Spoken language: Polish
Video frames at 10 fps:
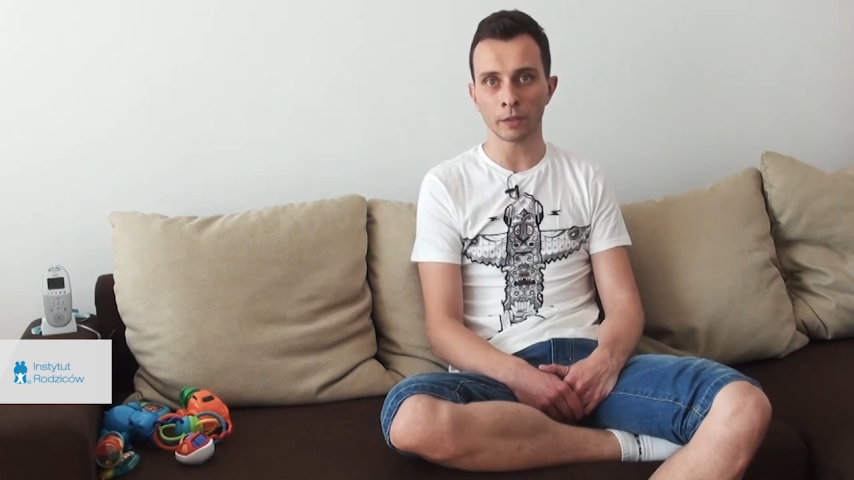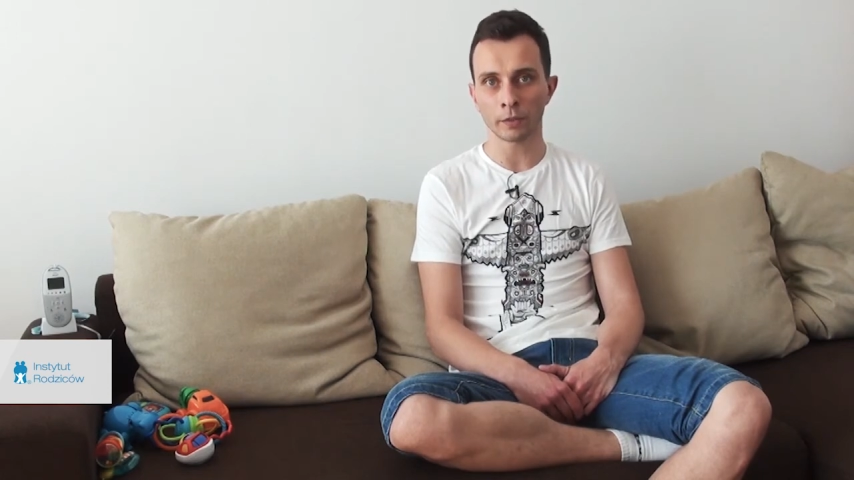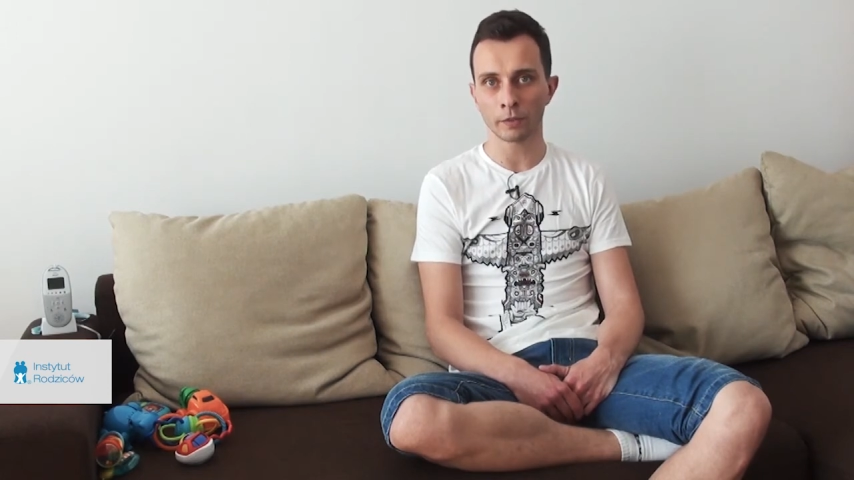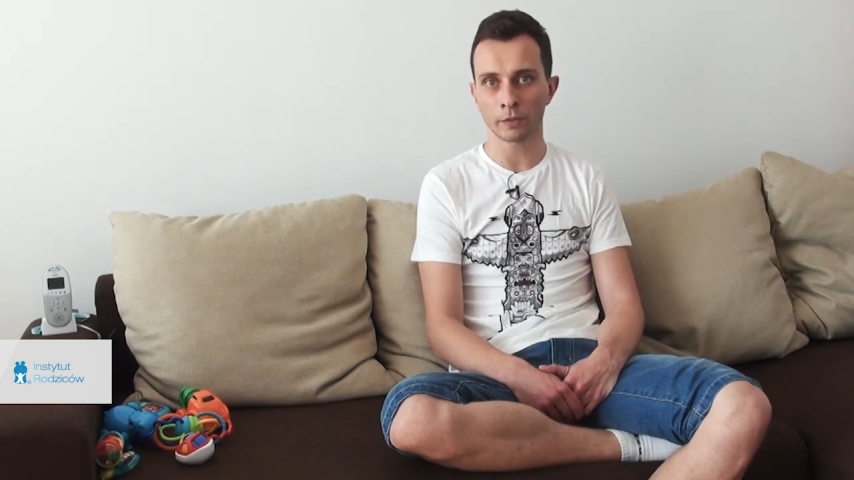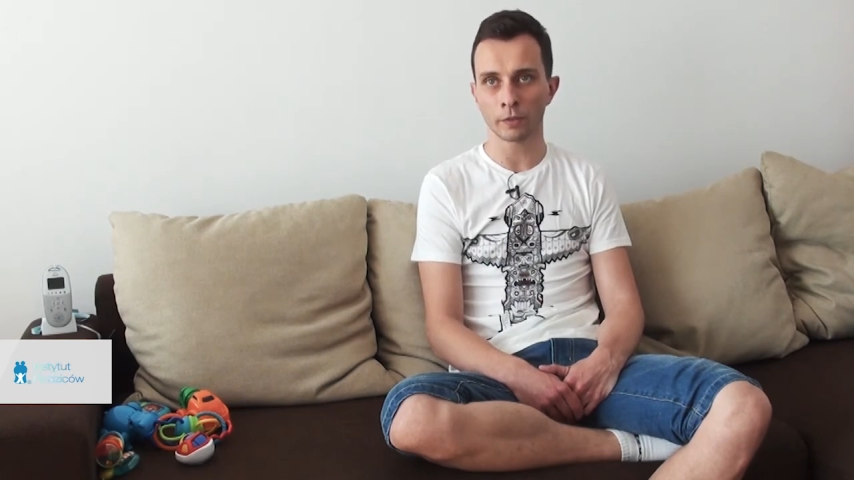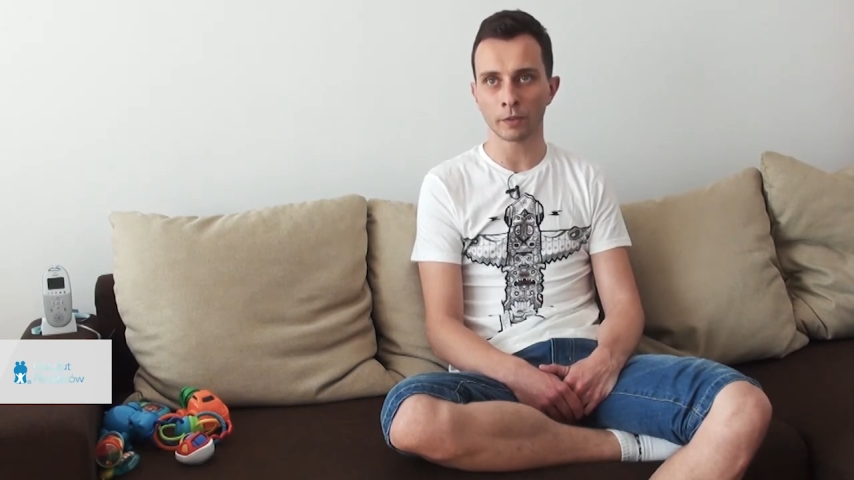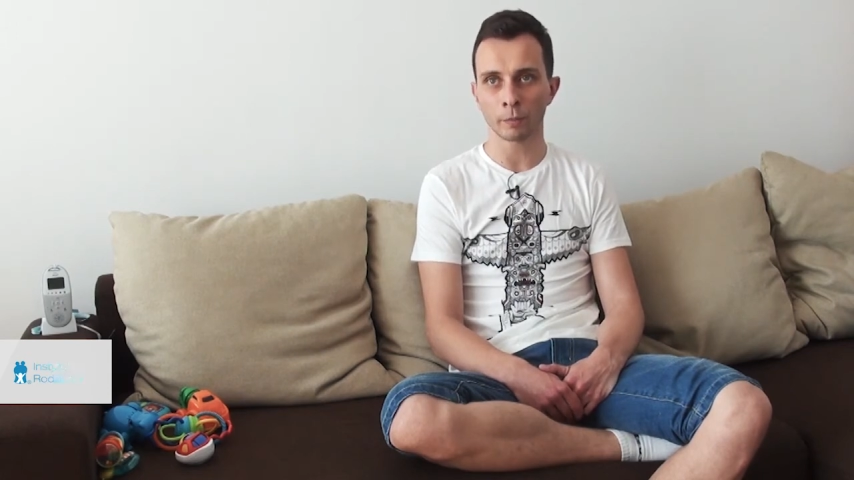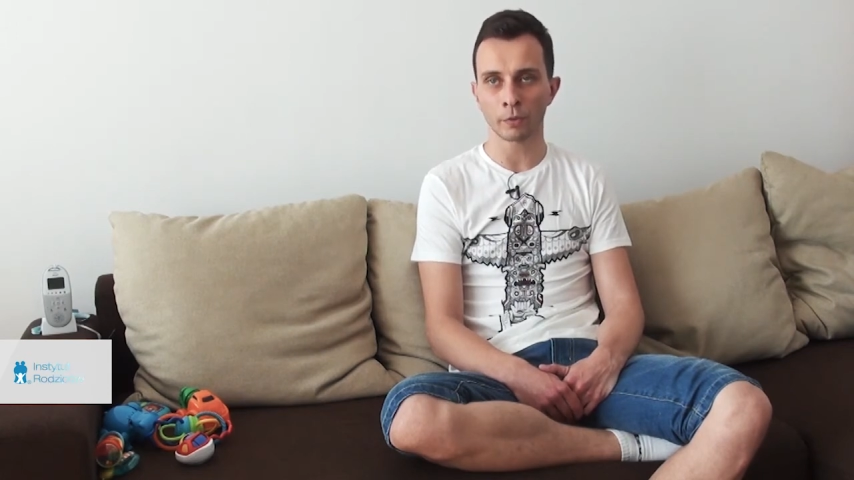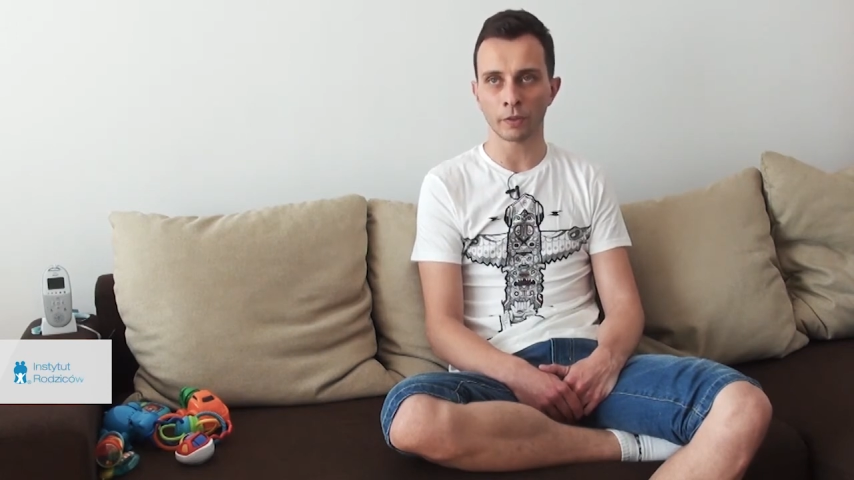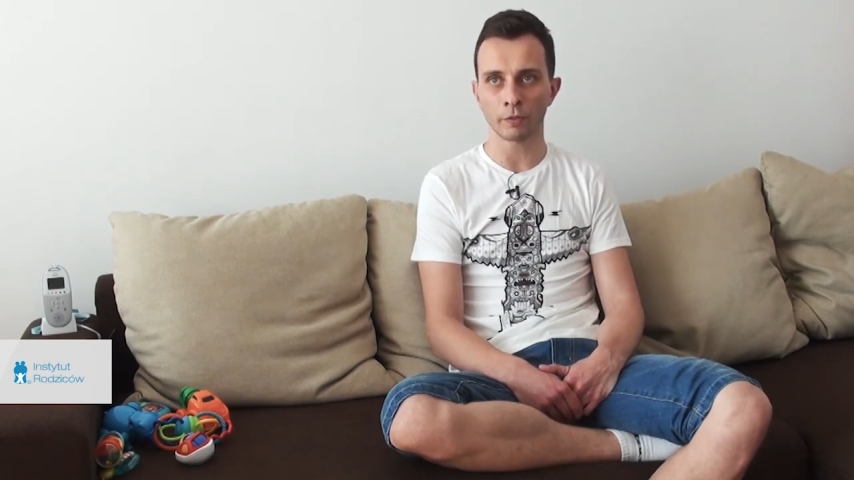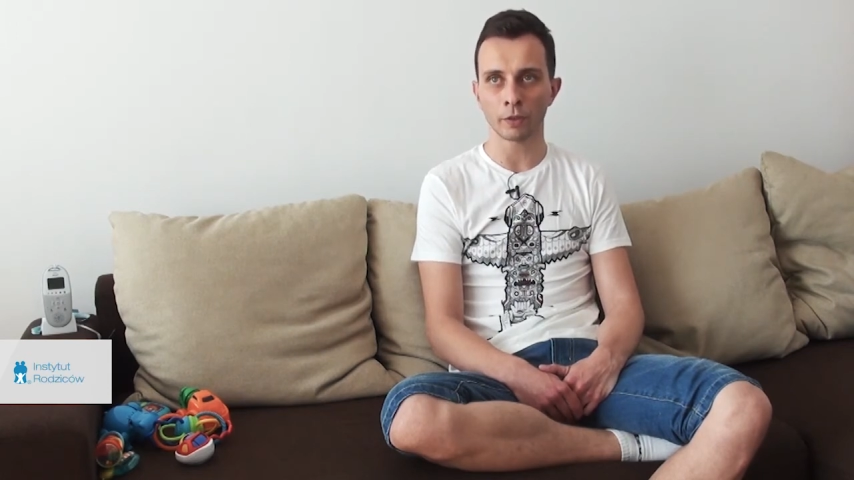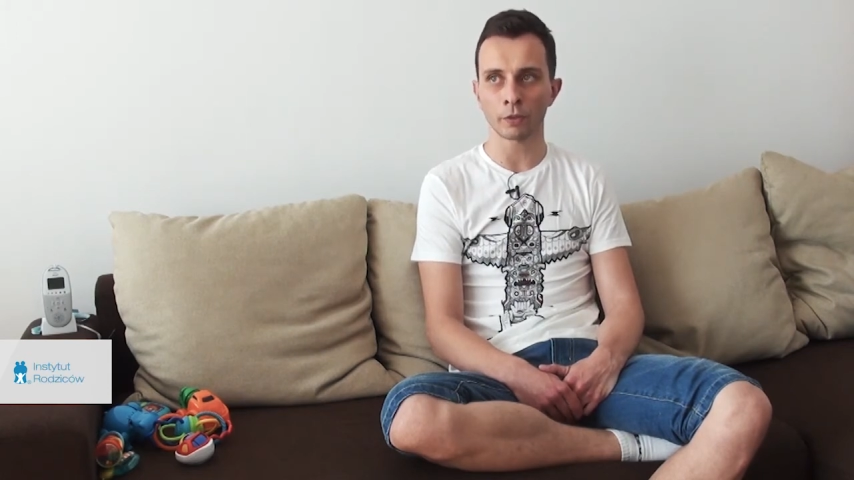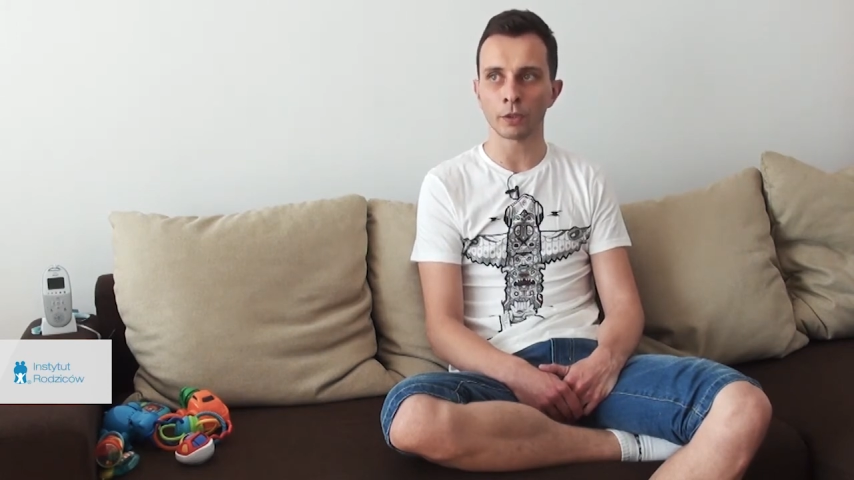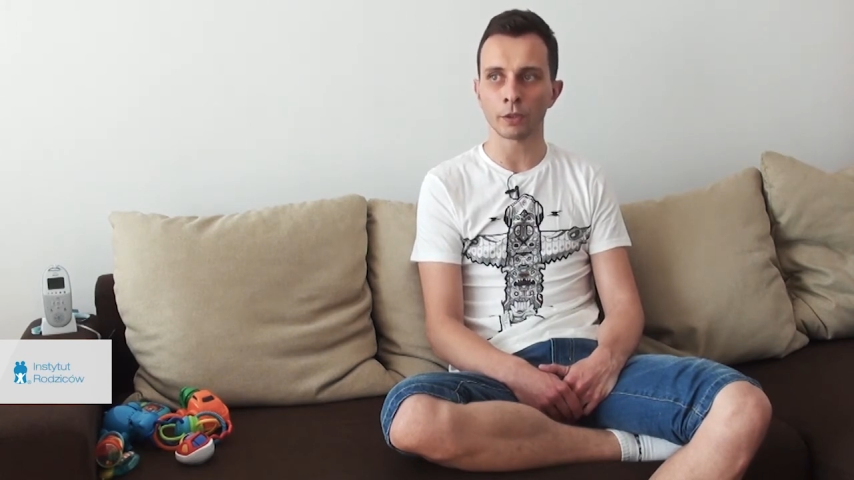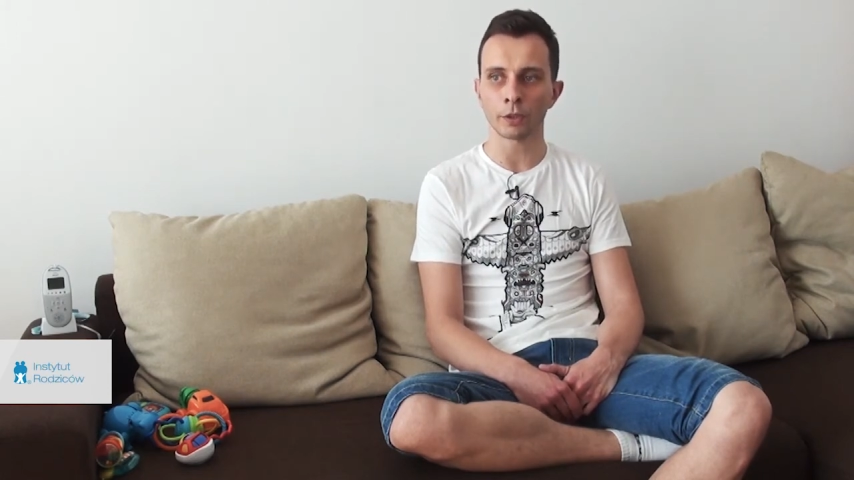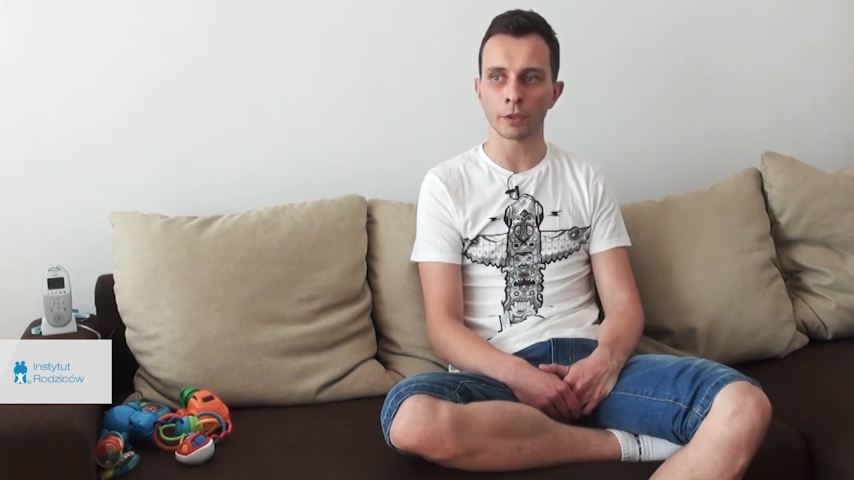jest e, postawiony